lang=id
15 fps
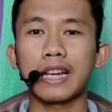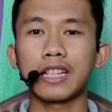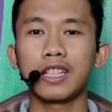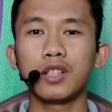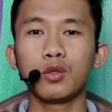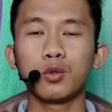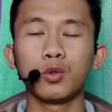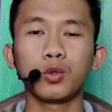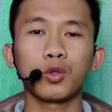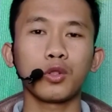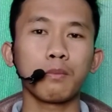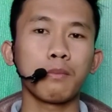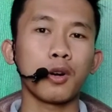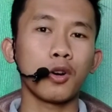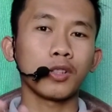lagi
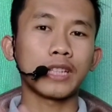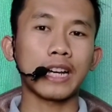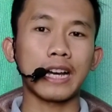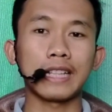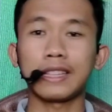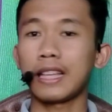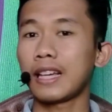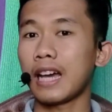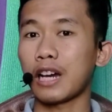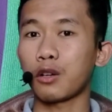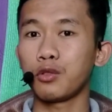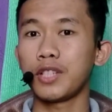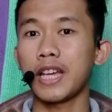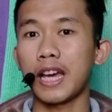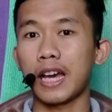untuk mengotak-atik
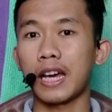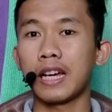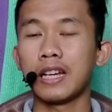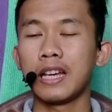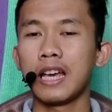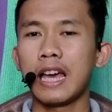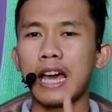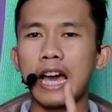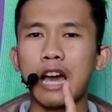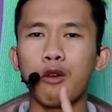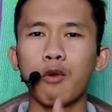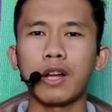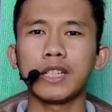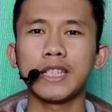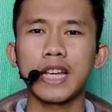akunnya.
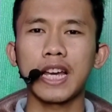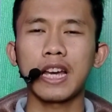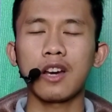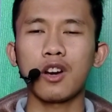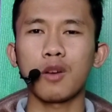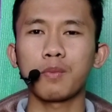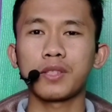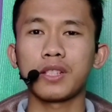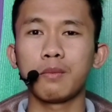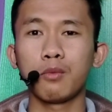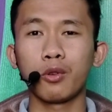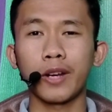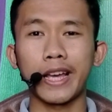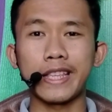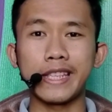Awalnya opsi
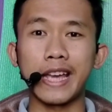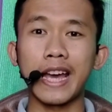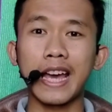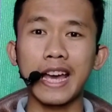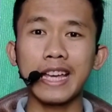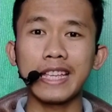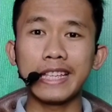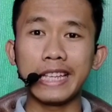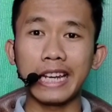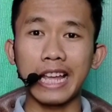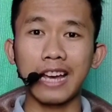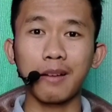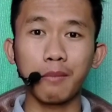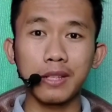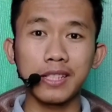mulainya
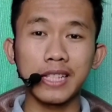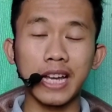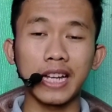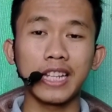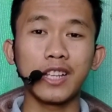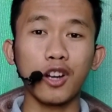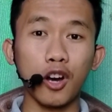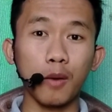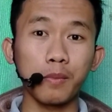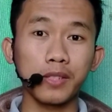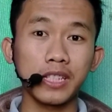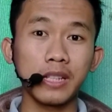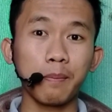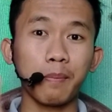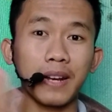hilang menjadi
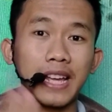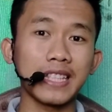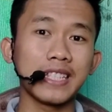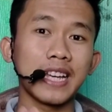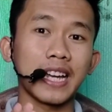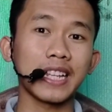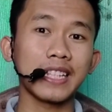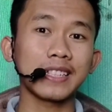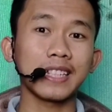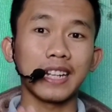opsi pelajari